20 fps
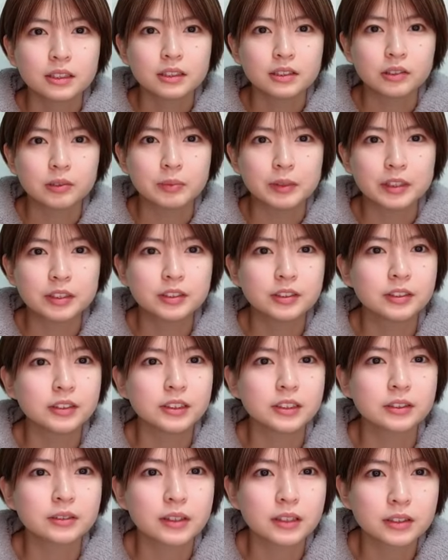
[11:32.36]
そうま
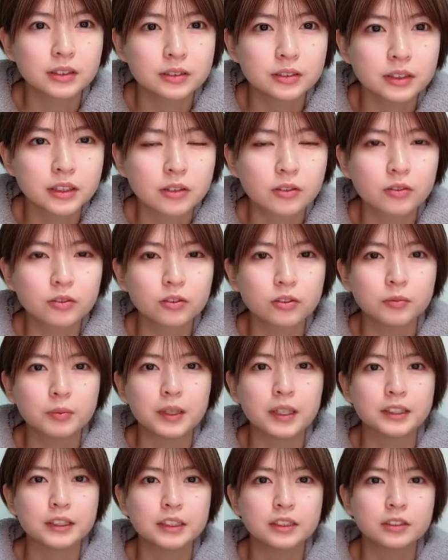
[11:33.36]
あ、はそんなこと
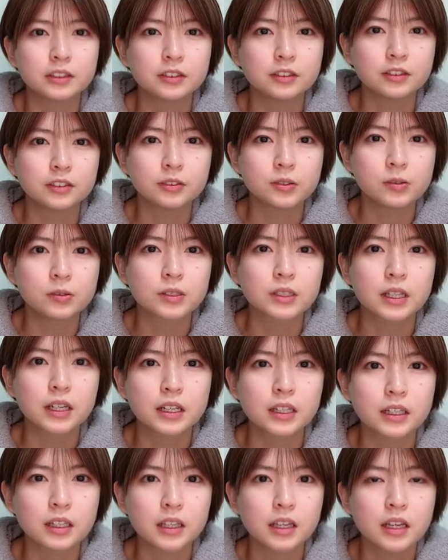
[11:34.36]
もありつつ今
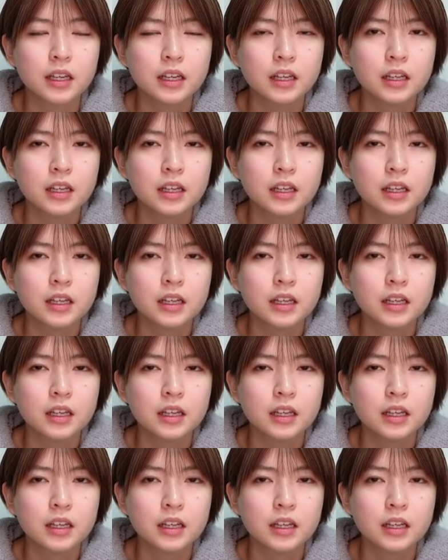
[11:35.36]
回